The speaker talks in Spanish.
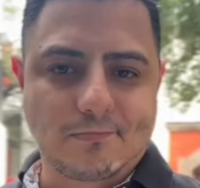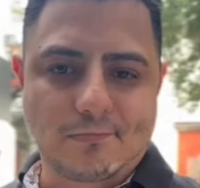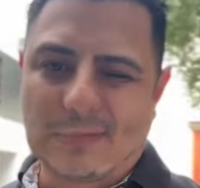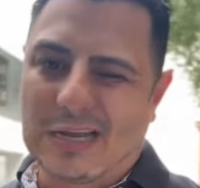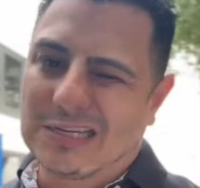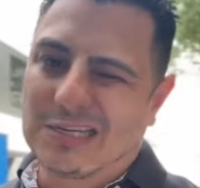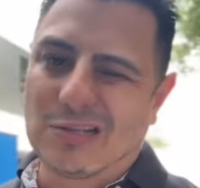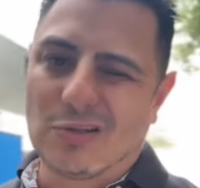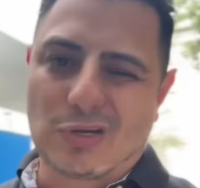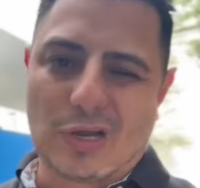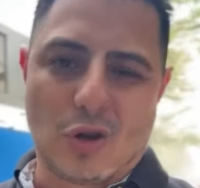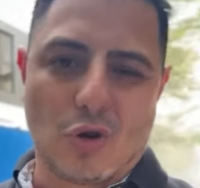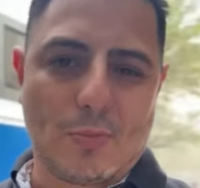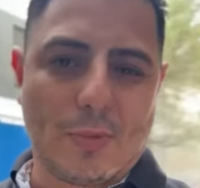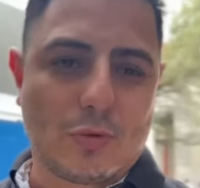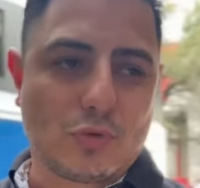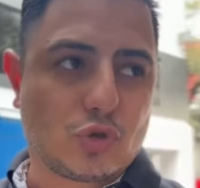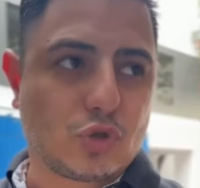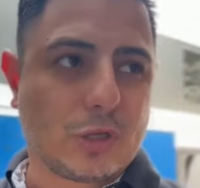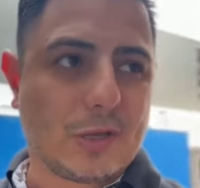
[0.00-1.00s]
Eso es lo que no me
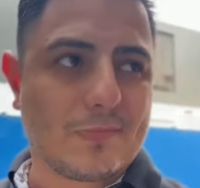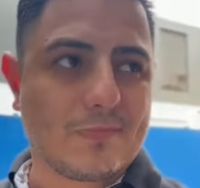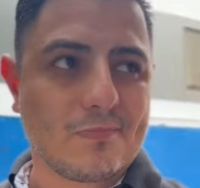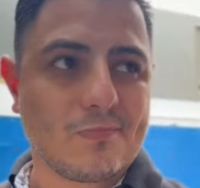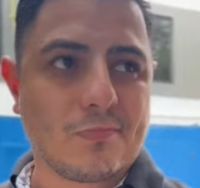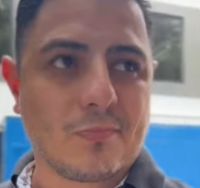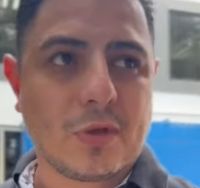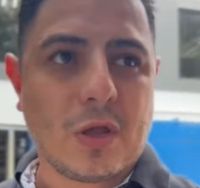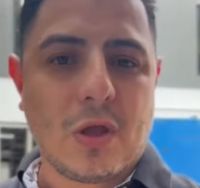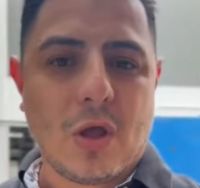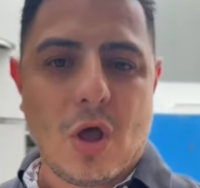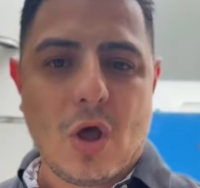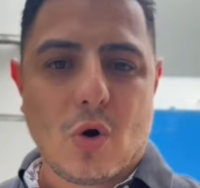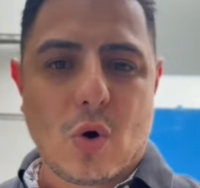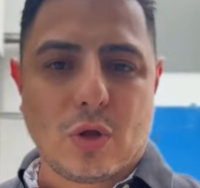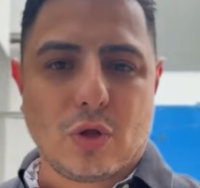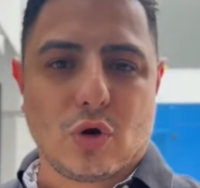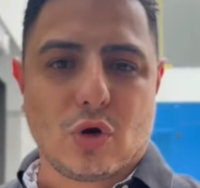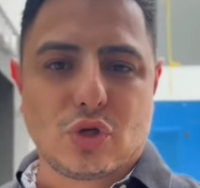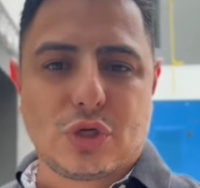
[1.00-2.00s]
gusta.
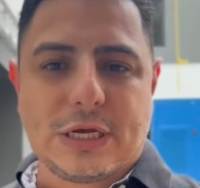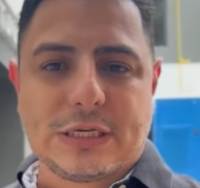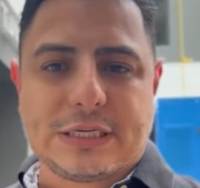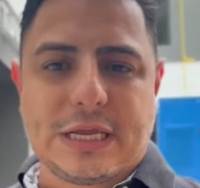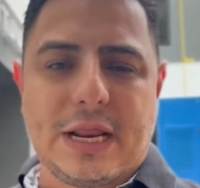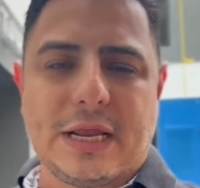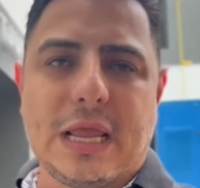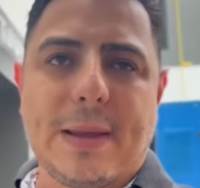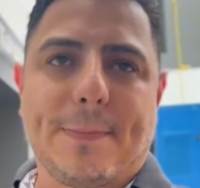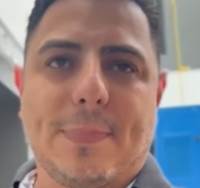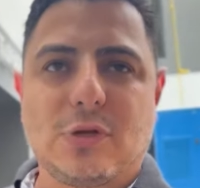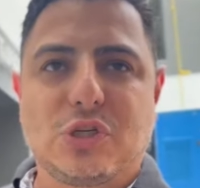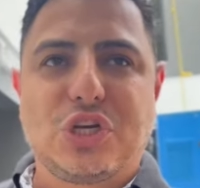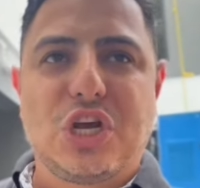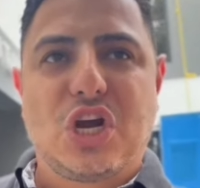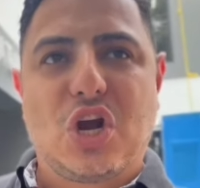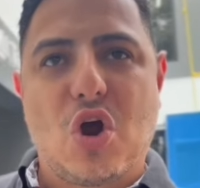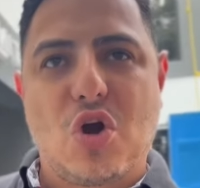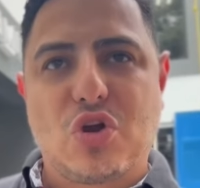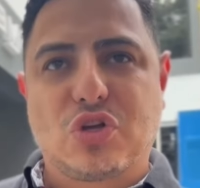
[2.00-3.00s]
Cuando nos dicen equipo
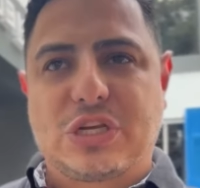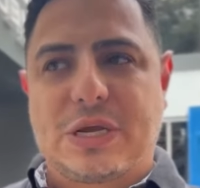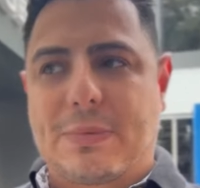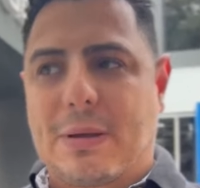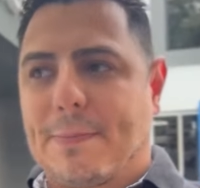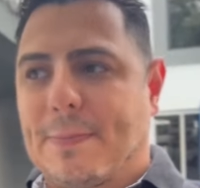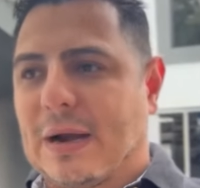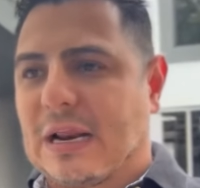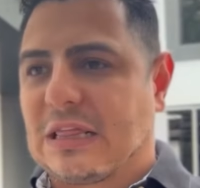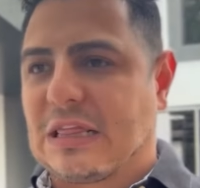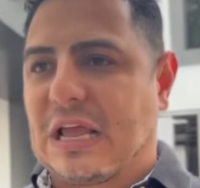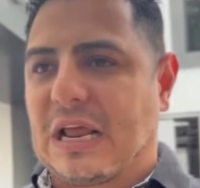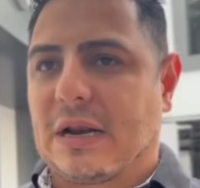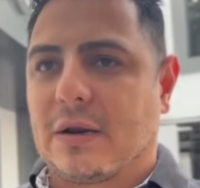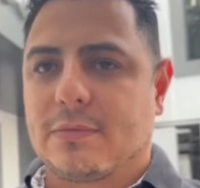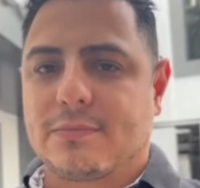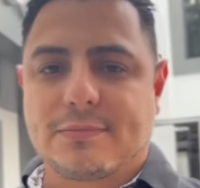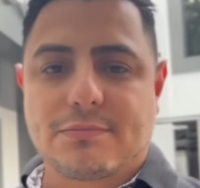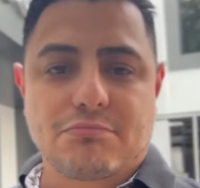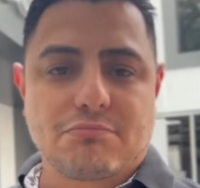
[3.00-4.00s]
chico no sabe perder,
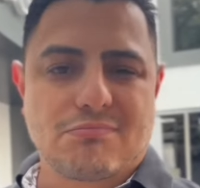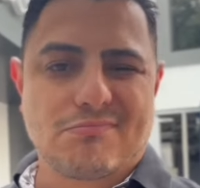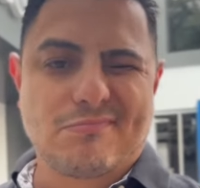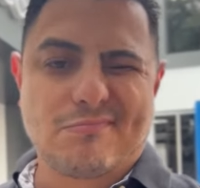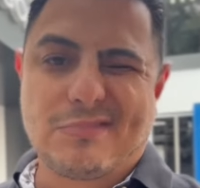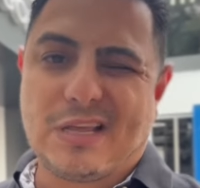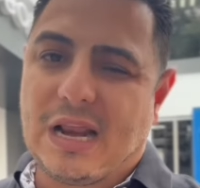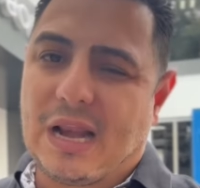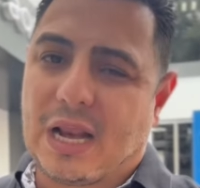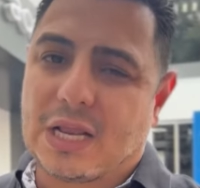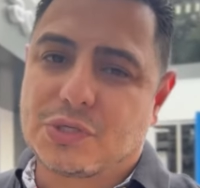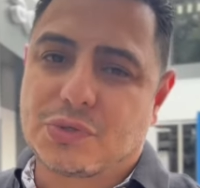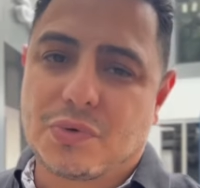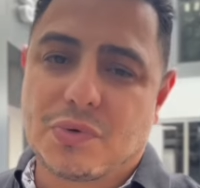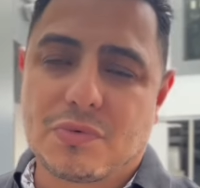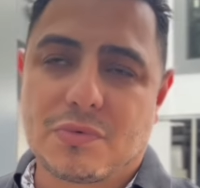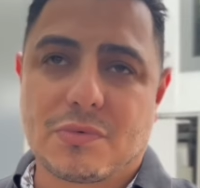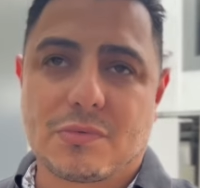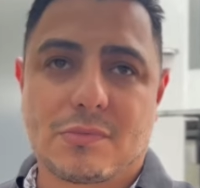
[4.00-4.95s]
tienen razón.